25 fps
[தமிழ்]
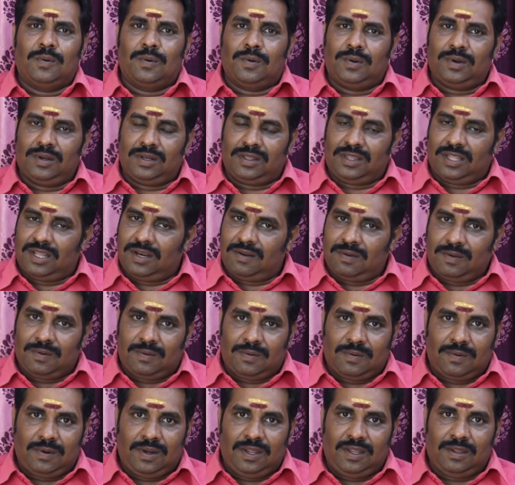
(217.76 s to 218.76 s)
ஒரு தடவை
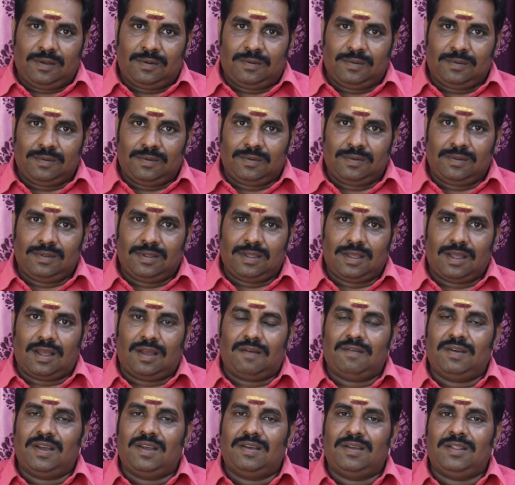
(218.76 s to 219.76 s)
கூடியும்
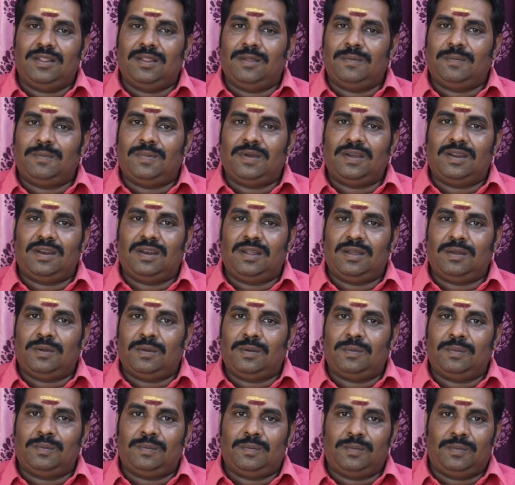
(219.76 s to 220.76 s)
அவங்க வந்து பார்த்தா
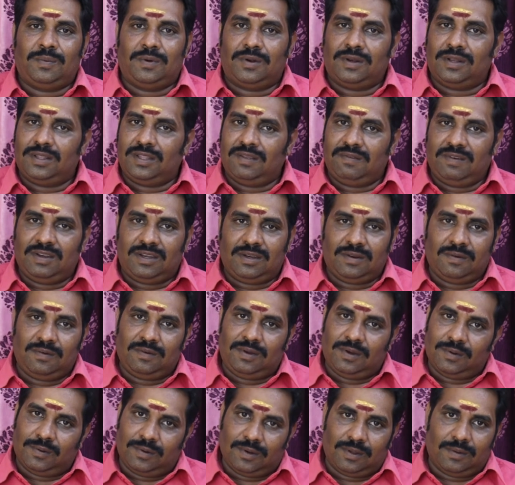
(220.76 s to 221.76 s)
பிறந்த வீட்டை
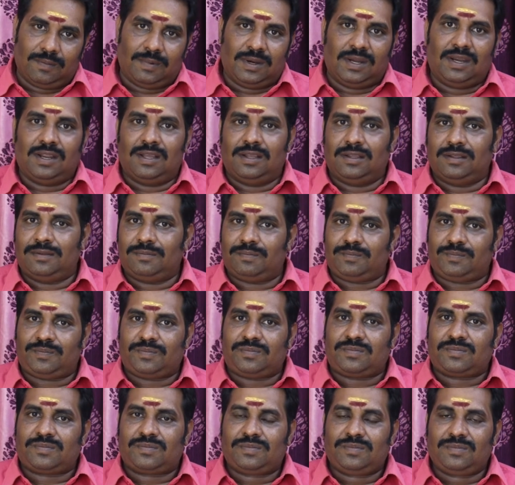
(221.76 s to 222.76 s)
விட்டு கொடுக்க மாட்டாங்க
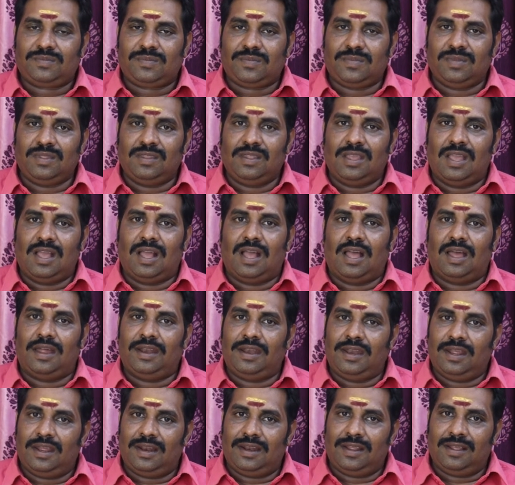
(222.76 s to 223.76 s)

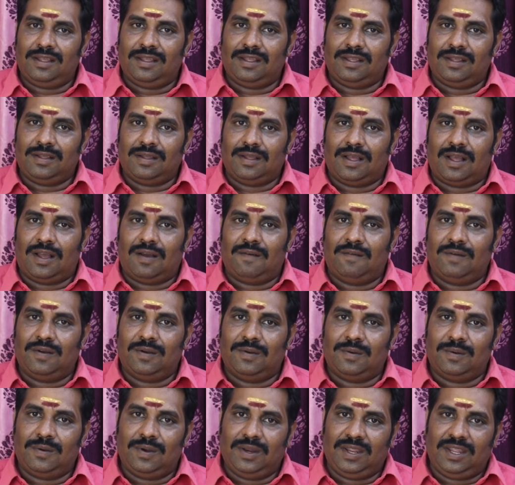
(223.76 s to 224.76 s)
அதனால்
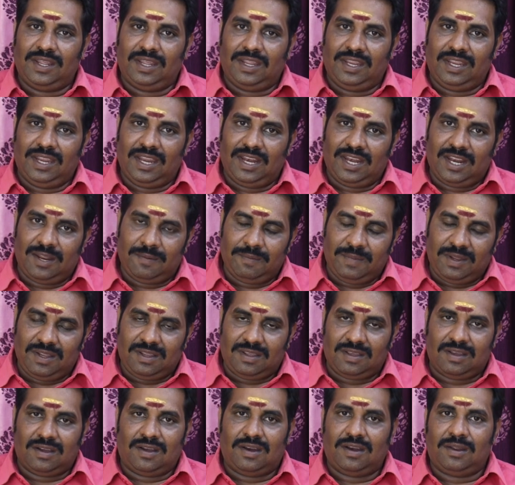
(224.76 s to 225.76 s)
அவங்களுடைய இளமை
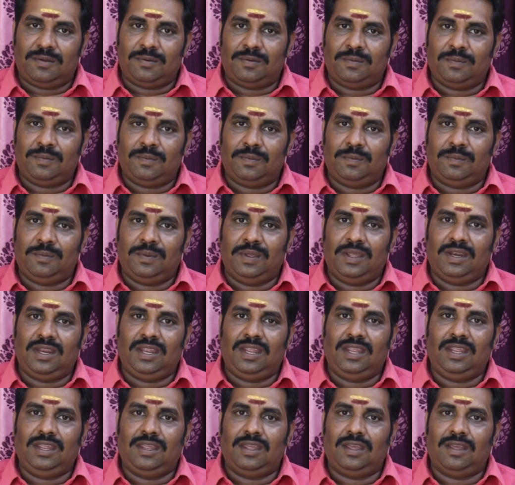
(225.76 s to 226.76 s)
காலம்
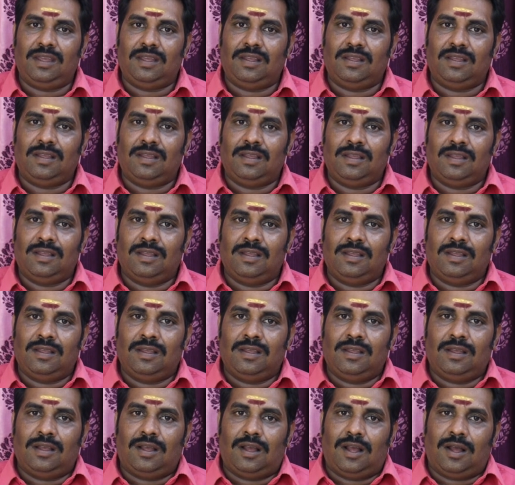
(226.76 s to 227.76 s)
பெரிய
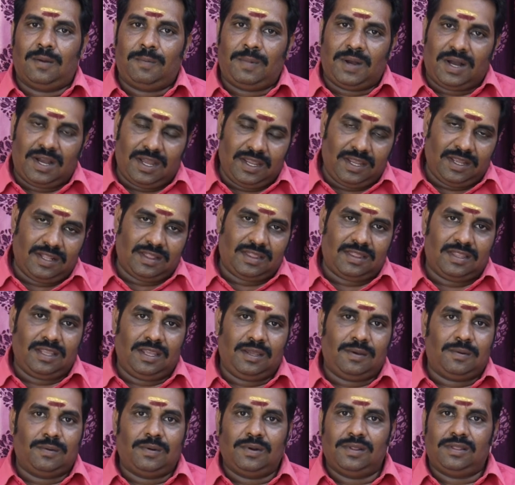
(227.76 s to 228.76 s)

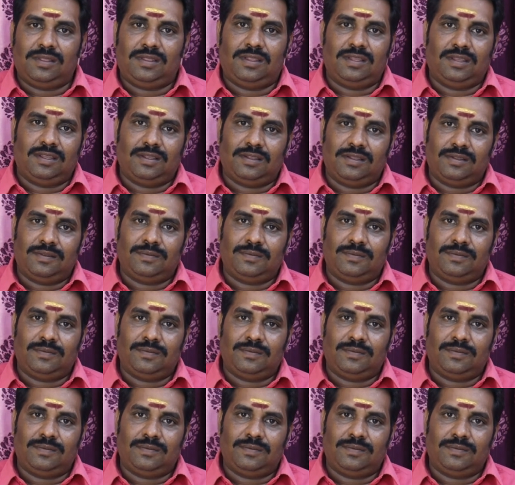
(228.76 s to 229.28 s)
அபாயத்தை கொடுத்து